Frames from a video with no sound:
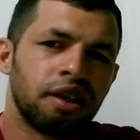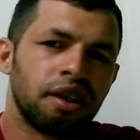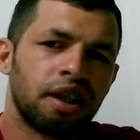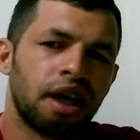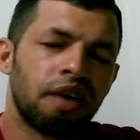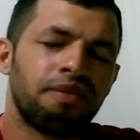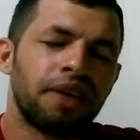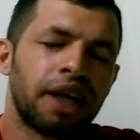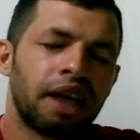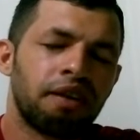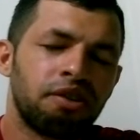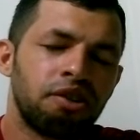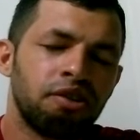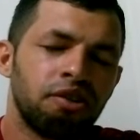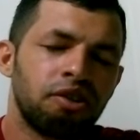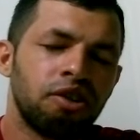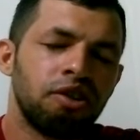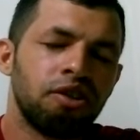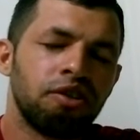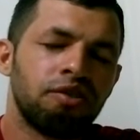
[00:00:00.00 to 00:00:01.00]
A palavra
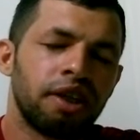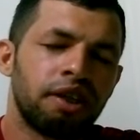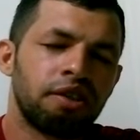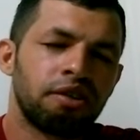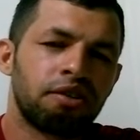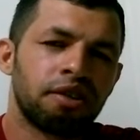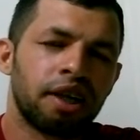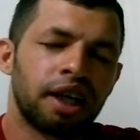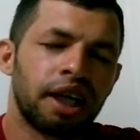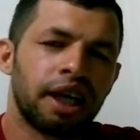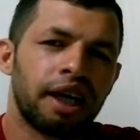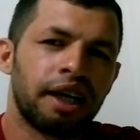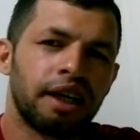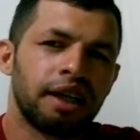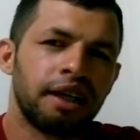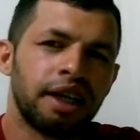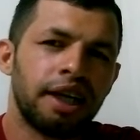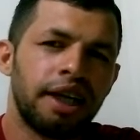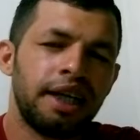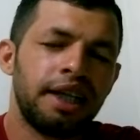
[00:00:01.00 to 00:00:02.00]
do Senhor vai nos
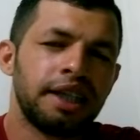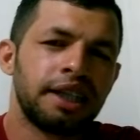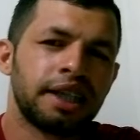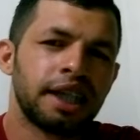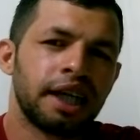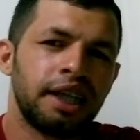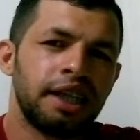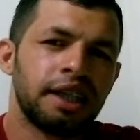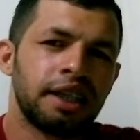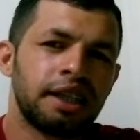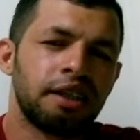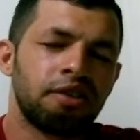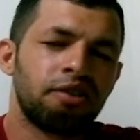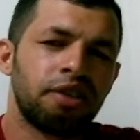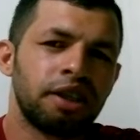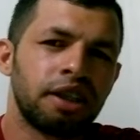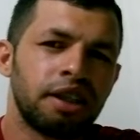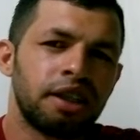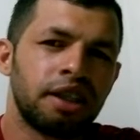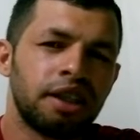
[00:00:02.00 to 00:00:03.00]
falar em Isaías
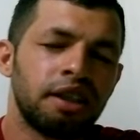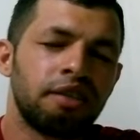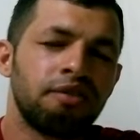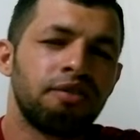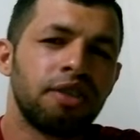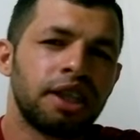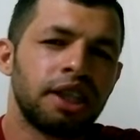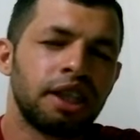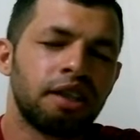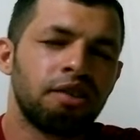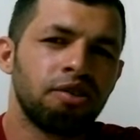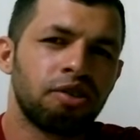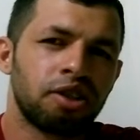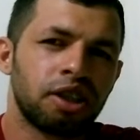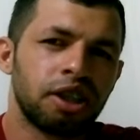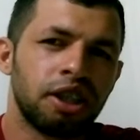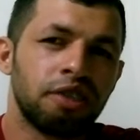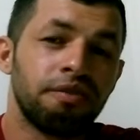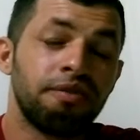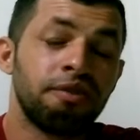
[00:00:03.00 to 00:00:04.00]
55, versículo
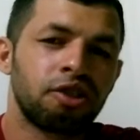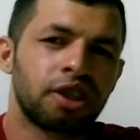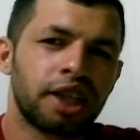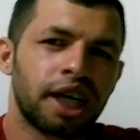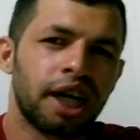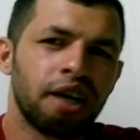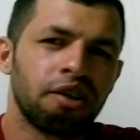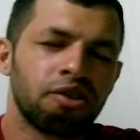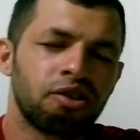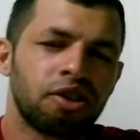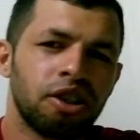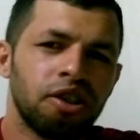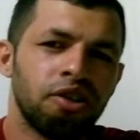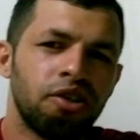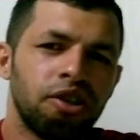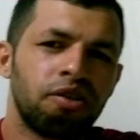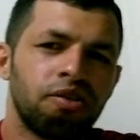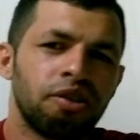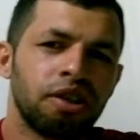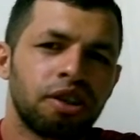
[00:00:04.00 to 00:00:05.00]
6: Buscai ao
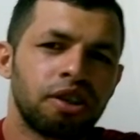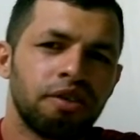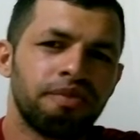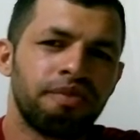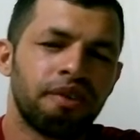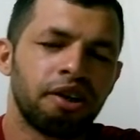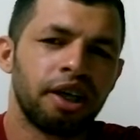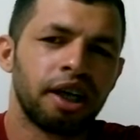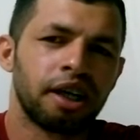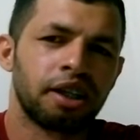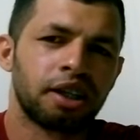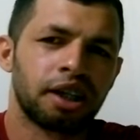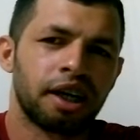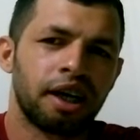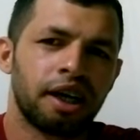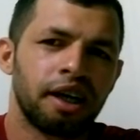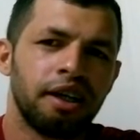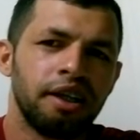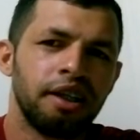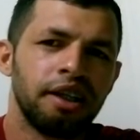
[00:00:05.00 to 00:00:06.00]
Senhor enquanto se pode
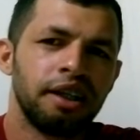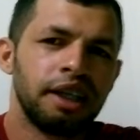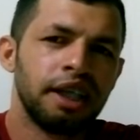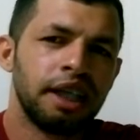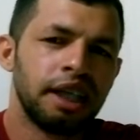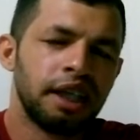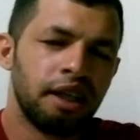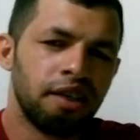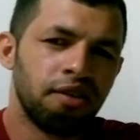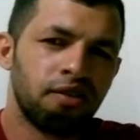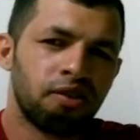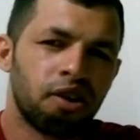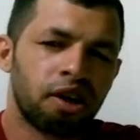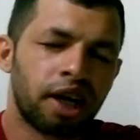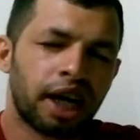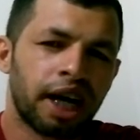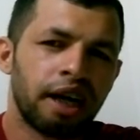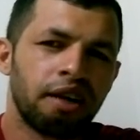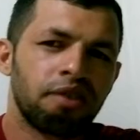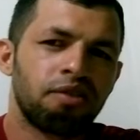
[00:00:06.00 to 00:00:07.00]
achar,
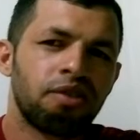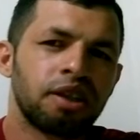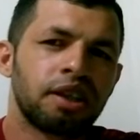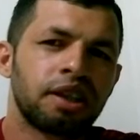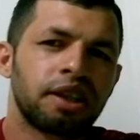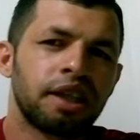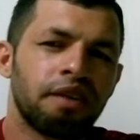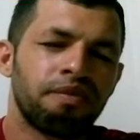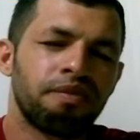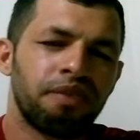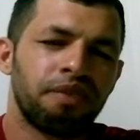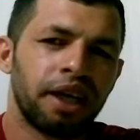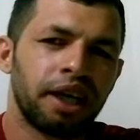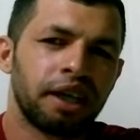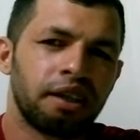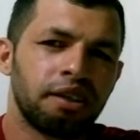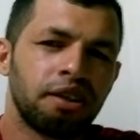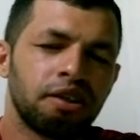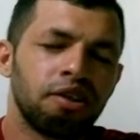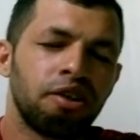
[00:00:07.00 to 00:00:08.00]
invocar enquanto está
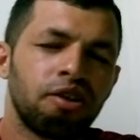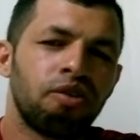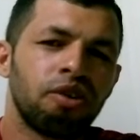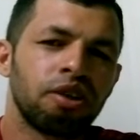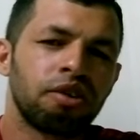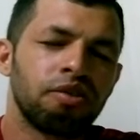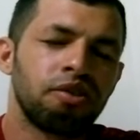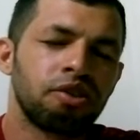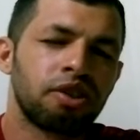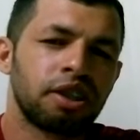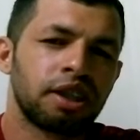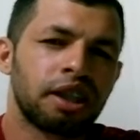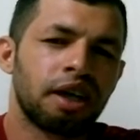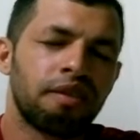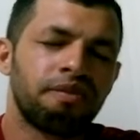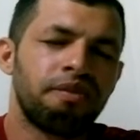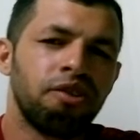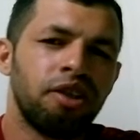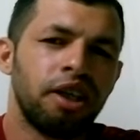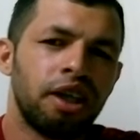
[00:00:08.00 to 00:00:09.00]
perto. Então, enquanto você está
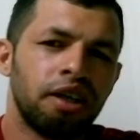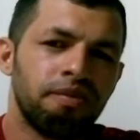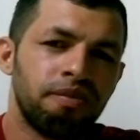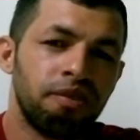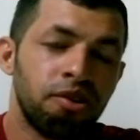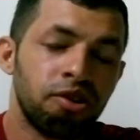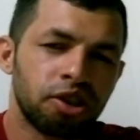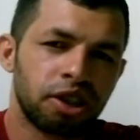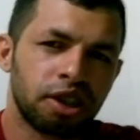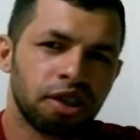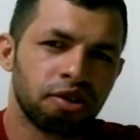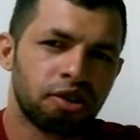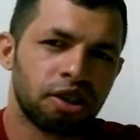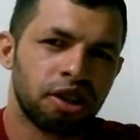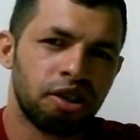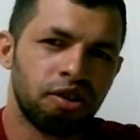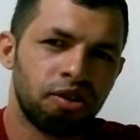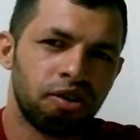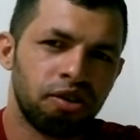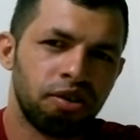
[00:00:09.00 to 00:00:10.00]
podendo, busque ao
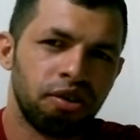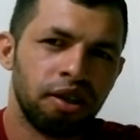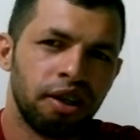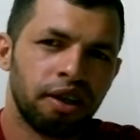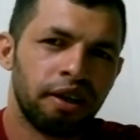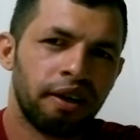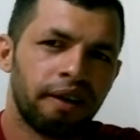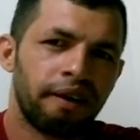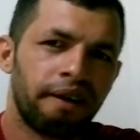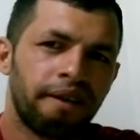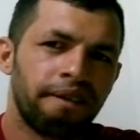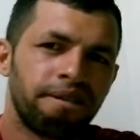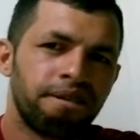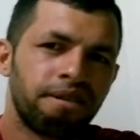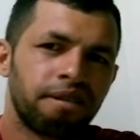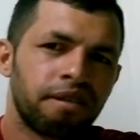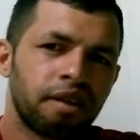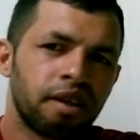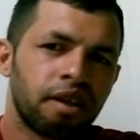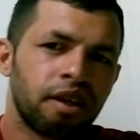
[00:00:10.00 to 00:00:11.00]
Senhor,
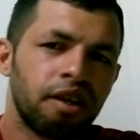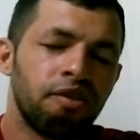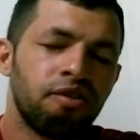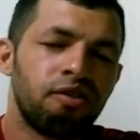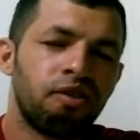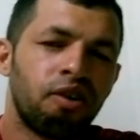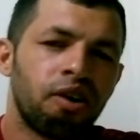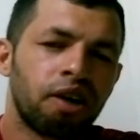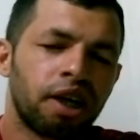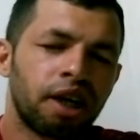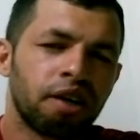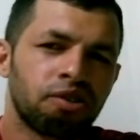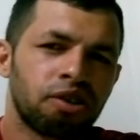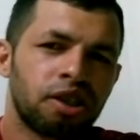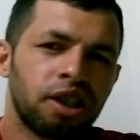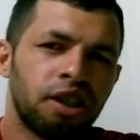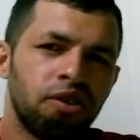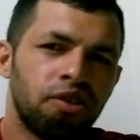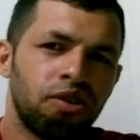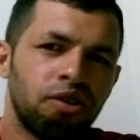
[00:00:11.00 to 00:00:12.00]
invoque ao
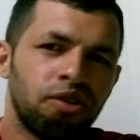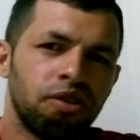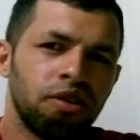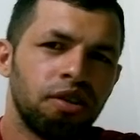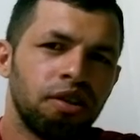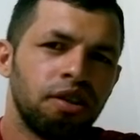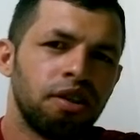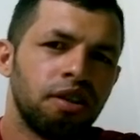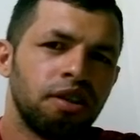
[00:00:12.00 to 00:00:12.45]
Senhor.